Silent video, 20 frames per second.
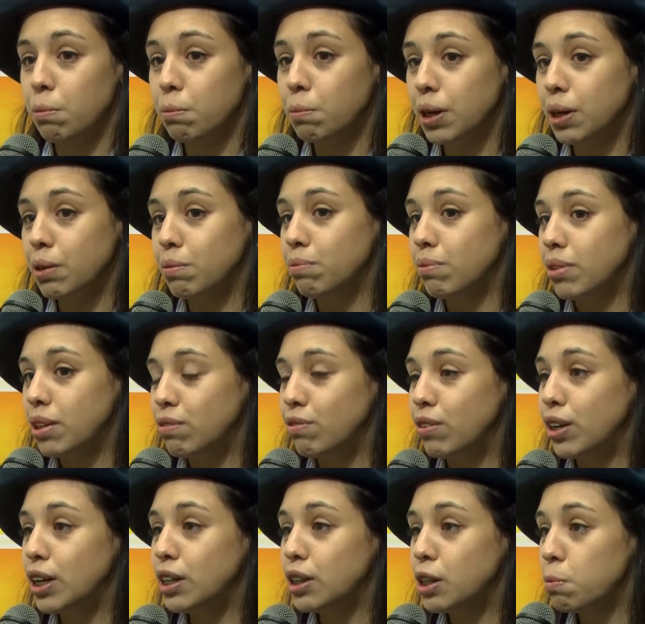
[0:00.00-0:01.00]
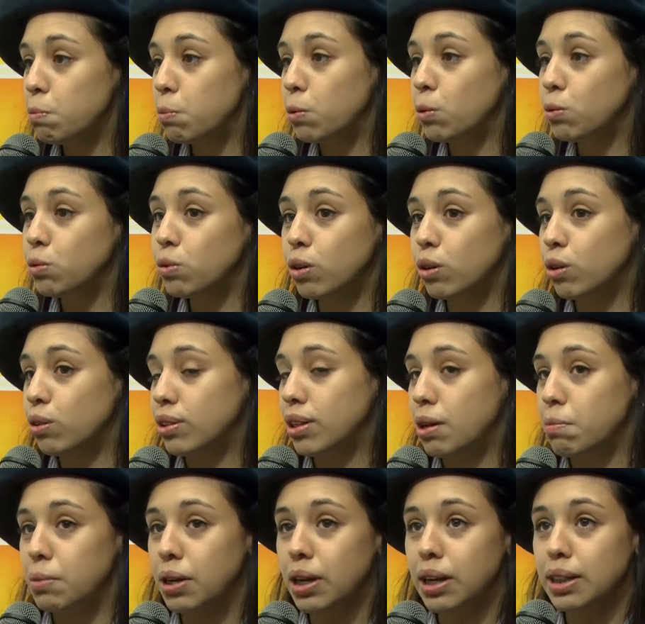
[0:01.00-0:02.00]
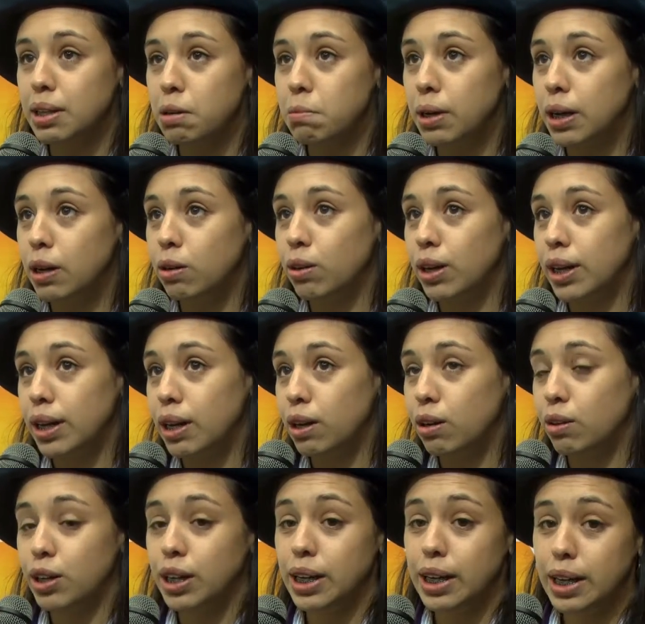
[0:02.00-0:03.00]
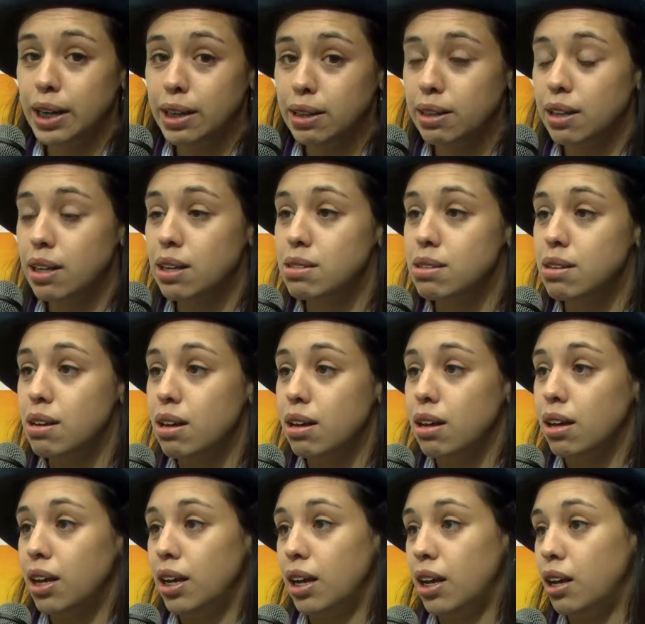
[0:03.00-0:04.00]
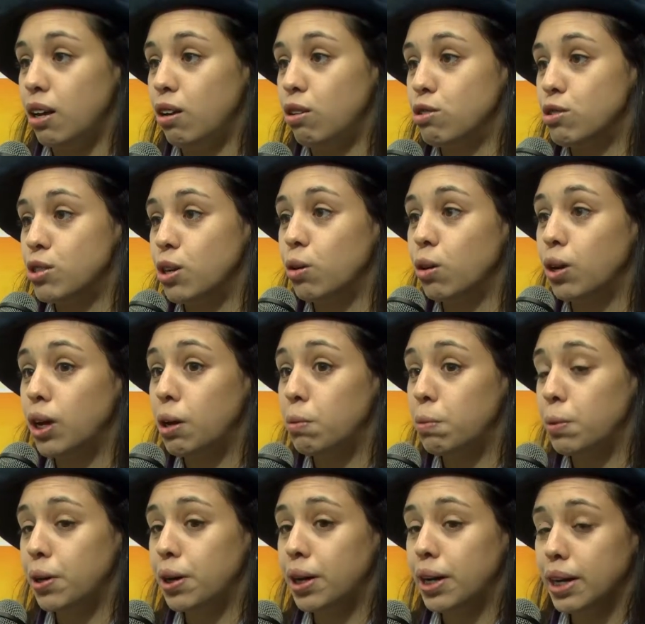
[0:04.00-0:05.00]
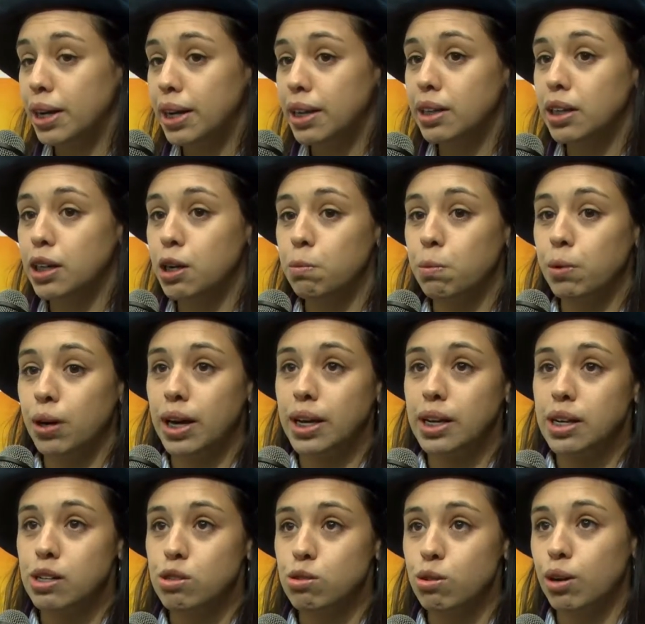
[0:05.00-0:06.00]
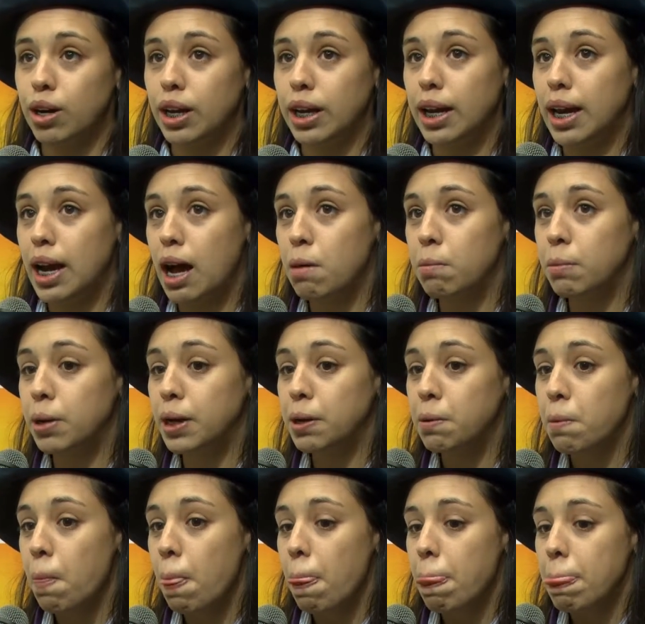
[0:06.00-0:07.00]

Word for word: bueno, diferentes puntos. También el tema de lo que es los jinetes, los chicos de las pruebas de riendas, que por ahí ellos reclaman.